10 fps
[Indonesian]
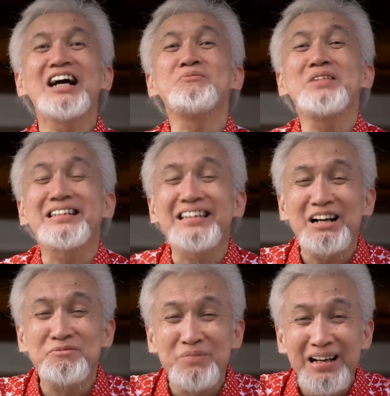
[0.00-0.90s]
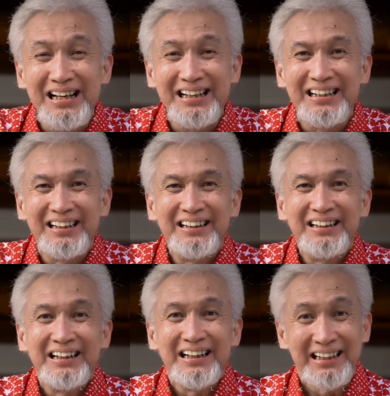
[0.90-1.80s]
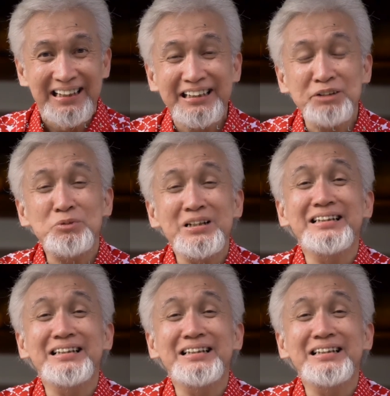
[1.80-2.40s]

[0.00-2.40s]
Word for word: nggak bisa men kita punya